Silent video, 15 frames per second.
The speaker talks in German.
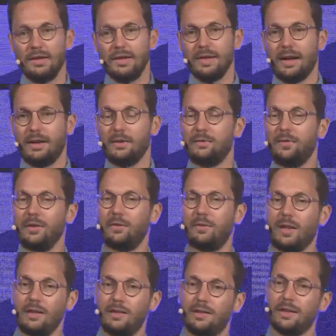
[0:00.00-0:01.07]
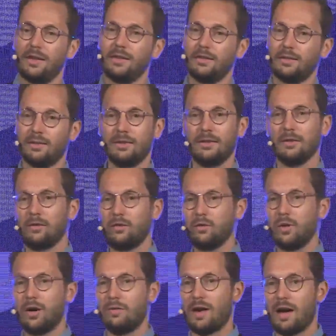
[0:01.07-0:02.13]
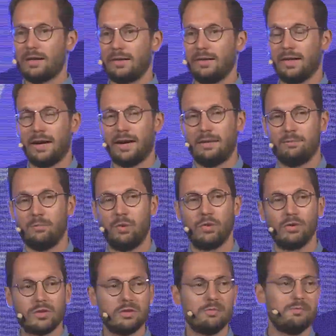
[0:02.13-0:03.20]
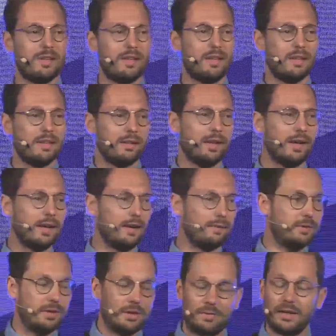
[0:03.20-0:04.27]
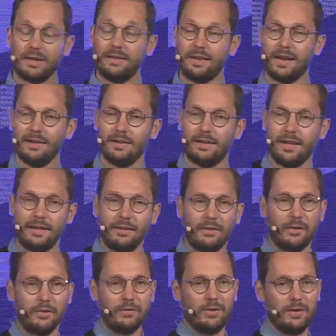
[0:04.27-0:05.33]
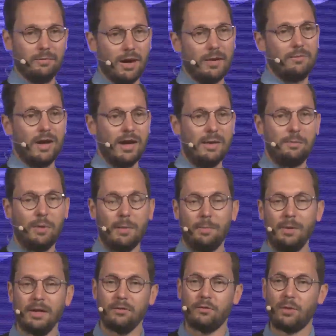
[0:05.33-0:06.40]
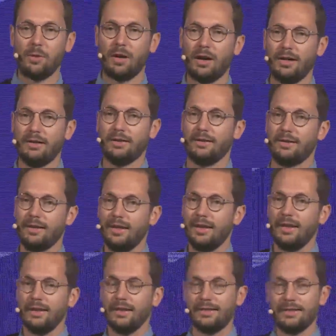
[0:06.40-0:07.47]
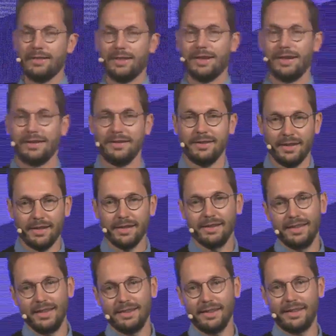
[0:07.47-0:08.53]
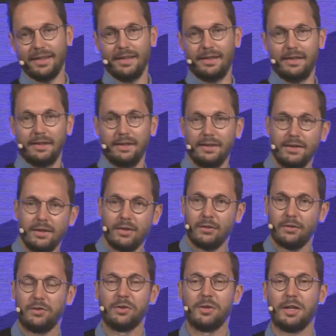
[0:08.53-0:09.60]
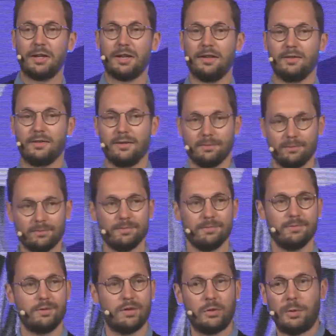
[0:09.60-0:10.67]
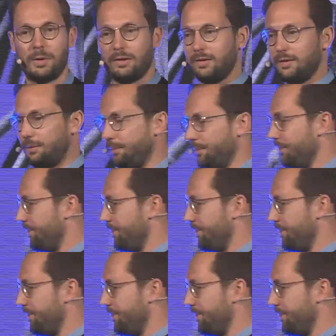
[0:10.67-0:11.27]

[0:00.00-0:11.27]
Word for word: ja, und was wir als nächstes zu erwarten haben. Und naja, ihr werdet sie alle kennen, trotzdem haben wir ein paar Bilder vorbereitet. Hier sind gleich Lena Gerke und Julian Jansen. Viel Spaß.